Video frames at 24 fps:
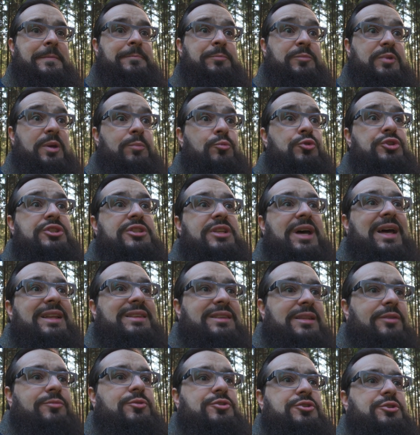Потому что от
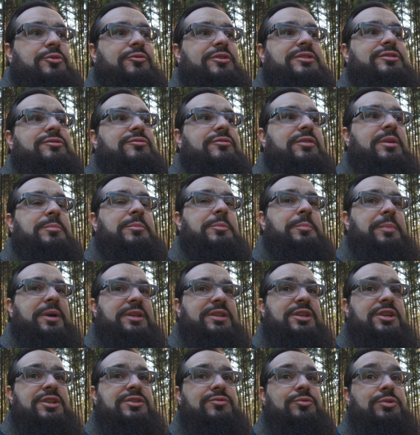того, что вас все время
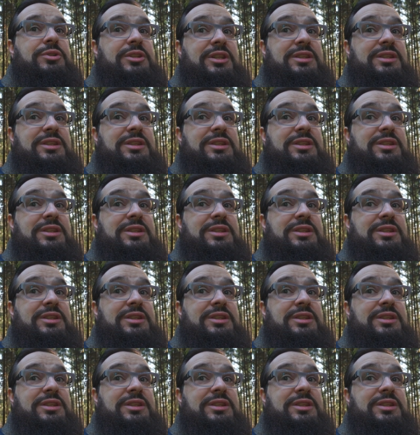поддерживают,